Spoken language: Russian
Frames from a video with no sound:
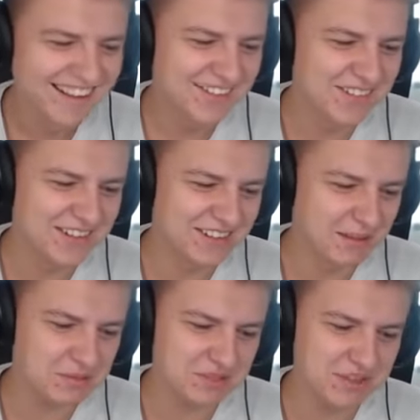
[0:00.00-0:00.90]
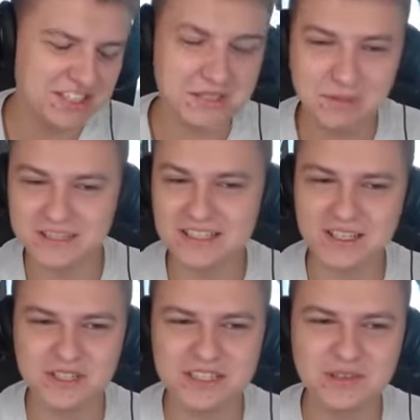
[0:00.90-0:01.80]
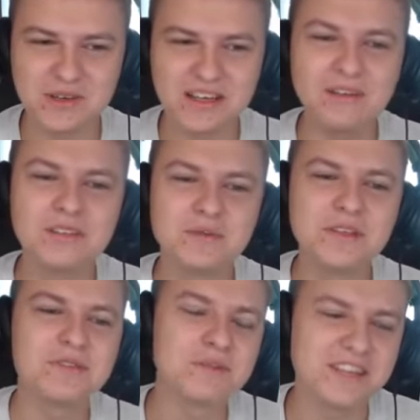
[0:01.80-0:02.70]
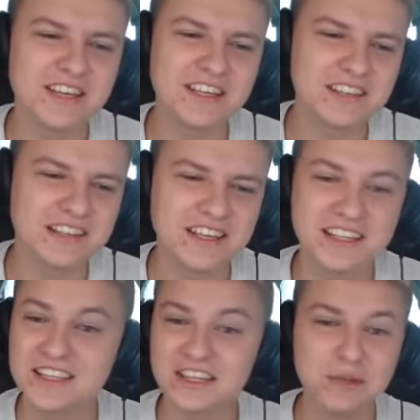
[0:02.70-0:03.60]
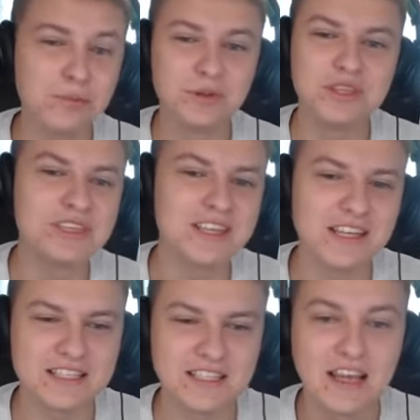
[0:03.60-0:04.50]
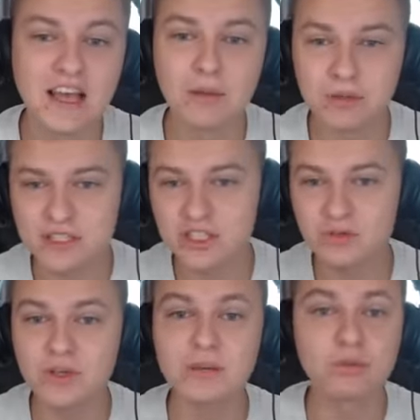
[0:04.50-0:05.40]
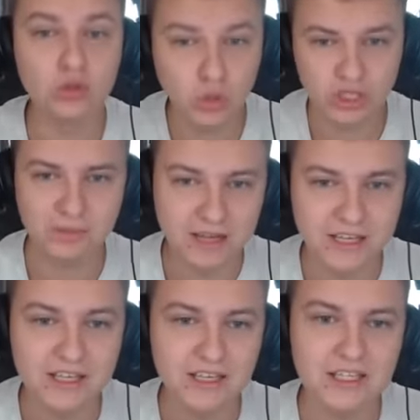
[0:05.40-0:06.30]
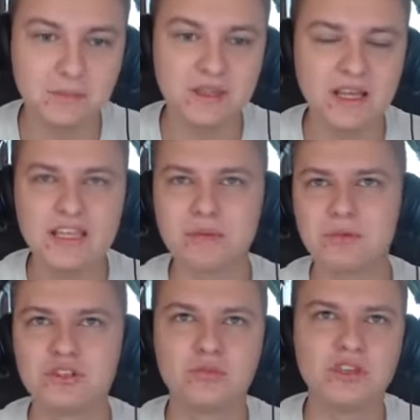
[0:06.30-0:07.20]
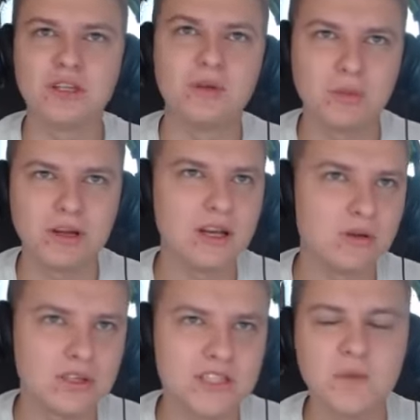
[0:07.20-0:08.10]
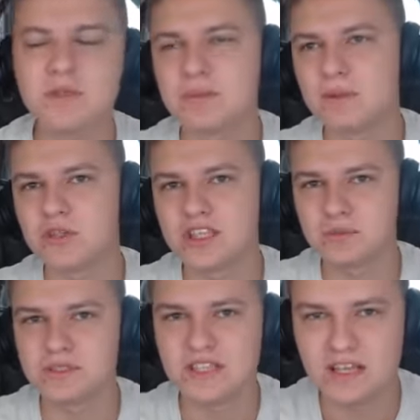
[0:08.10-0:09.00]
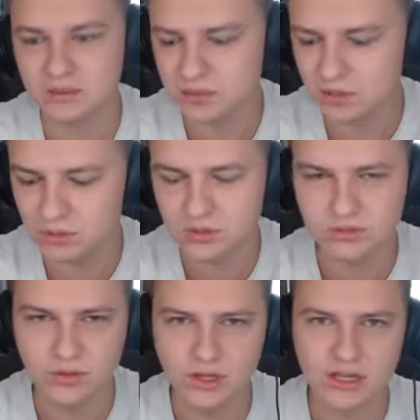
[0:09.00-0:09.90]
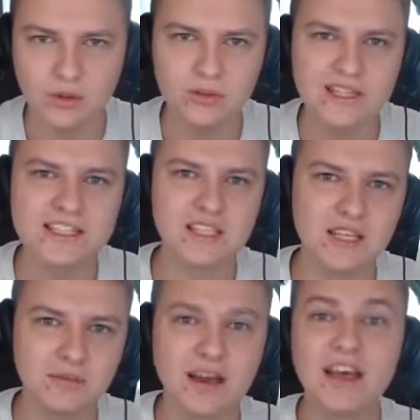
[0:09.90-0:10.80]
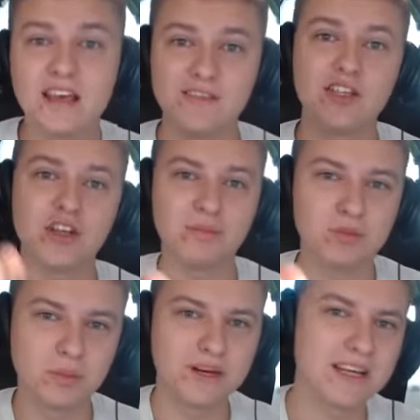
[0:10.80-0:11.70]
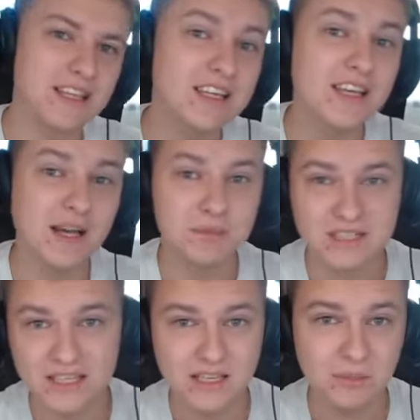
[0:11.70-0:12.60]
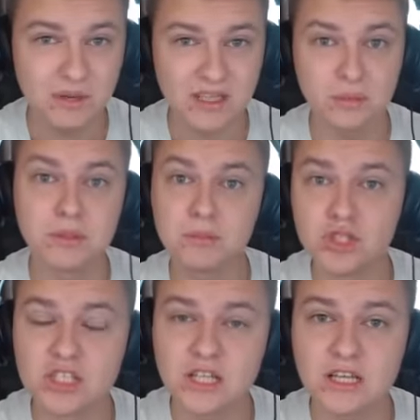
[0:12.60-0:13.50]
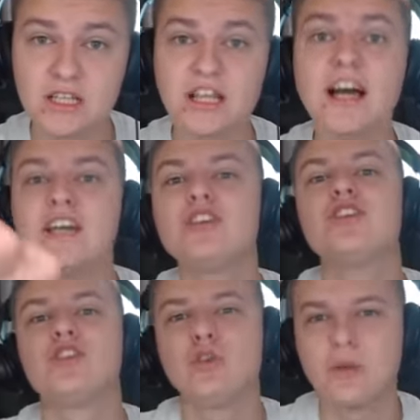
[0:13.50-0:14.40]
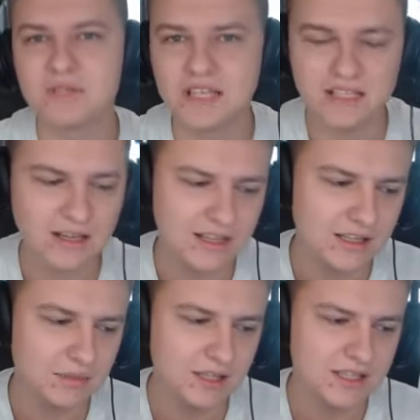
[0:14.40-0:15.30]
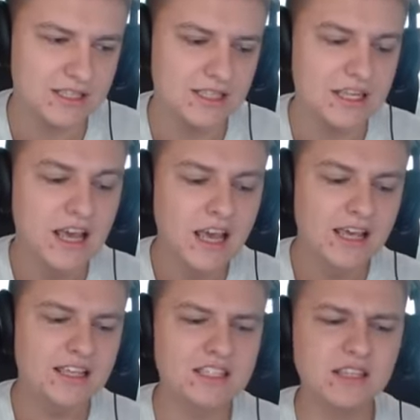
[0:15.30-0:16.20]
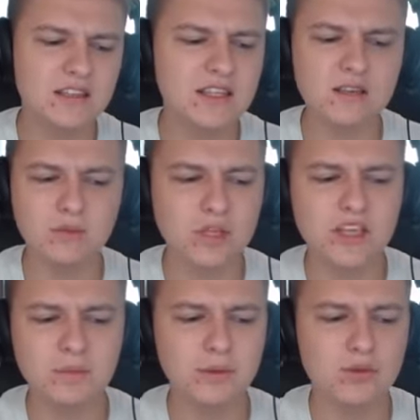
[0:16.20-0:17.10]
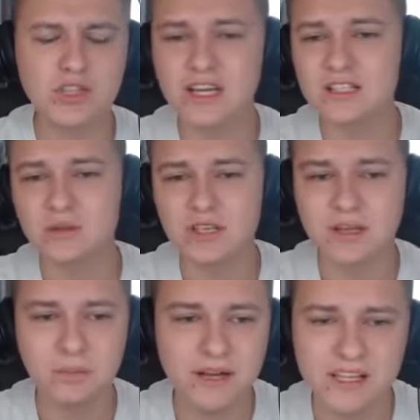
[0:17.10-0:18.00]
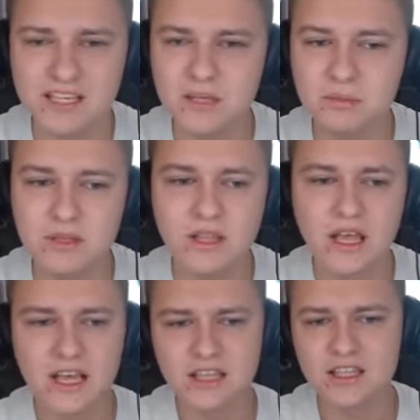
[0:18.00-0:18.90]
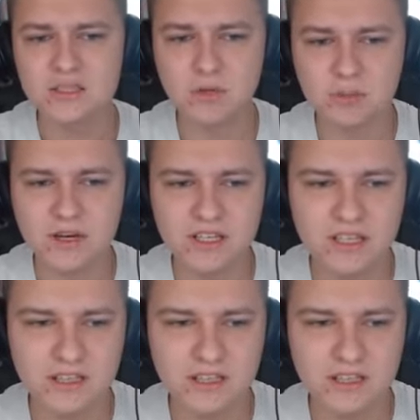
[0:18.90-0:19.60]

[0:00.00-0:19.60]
Вот, в общем, я сейчас перезахожу на свой аккаунт и будем смотреть онлайн-катки, это будет интересно. После чего я буду тоже проходить это испытание, почему не на моем аккаунте запись, потому что я специально берегу свой аккаунт для стрима. Вечером буду проходить я, обязательно приди, подпишись на канал. А, еще обязательно надо было это сказать. Если ты, у тебя не получается, у тебя напарник дебил, и ты не сможешь пройти это,